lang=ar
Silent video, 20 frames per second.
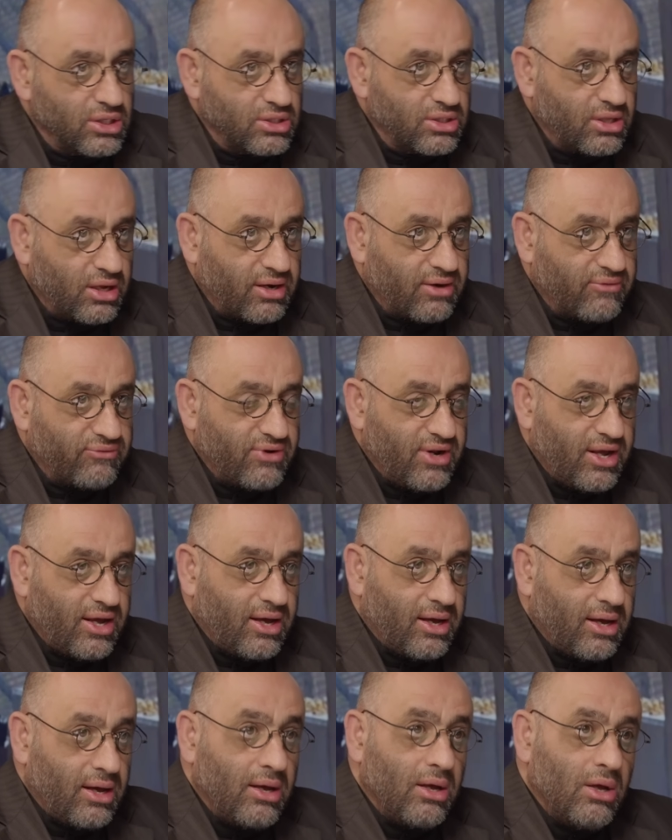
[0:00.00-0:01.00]

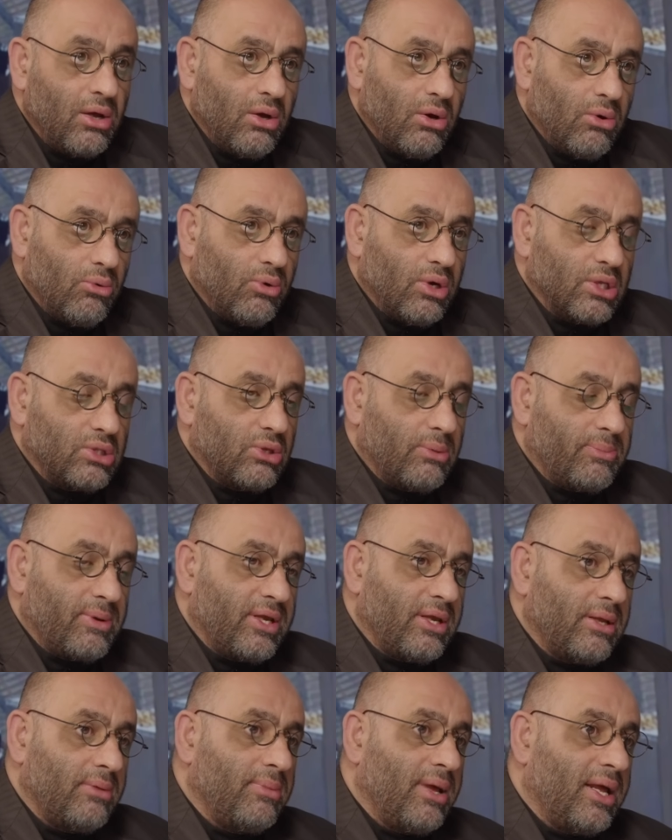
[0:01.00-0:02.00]
طرفناها
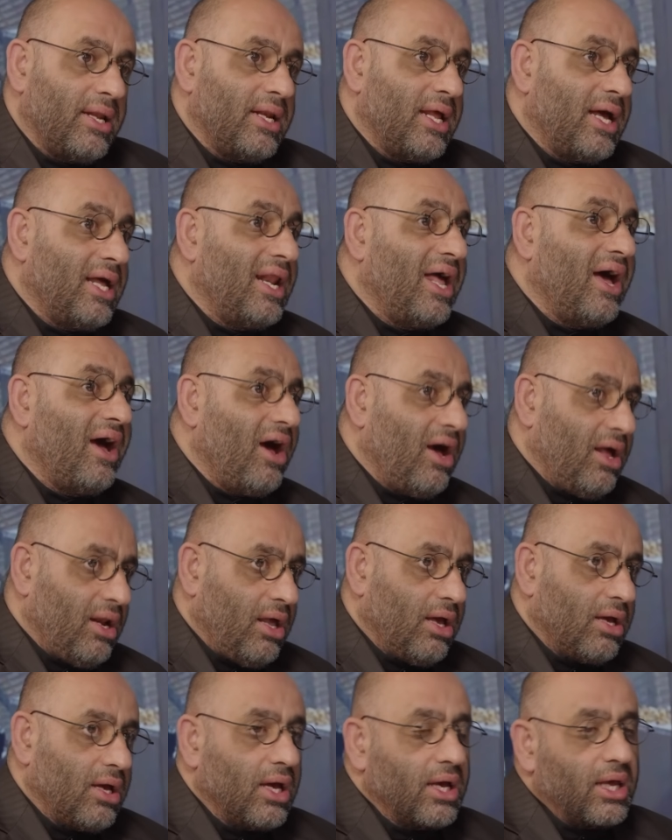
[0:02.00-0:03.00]
وتبين بأنها لها
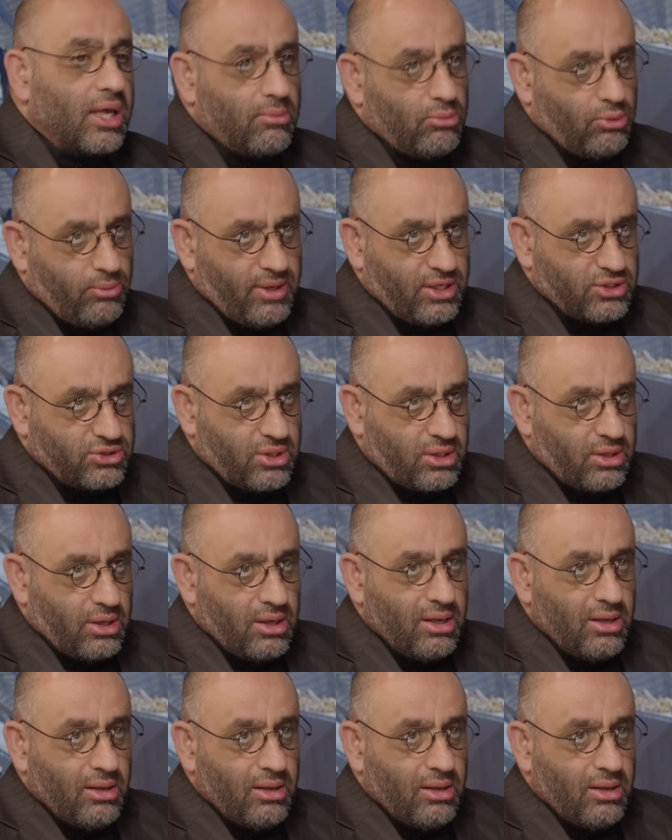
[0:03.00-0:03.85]
علاقة غير مباشرة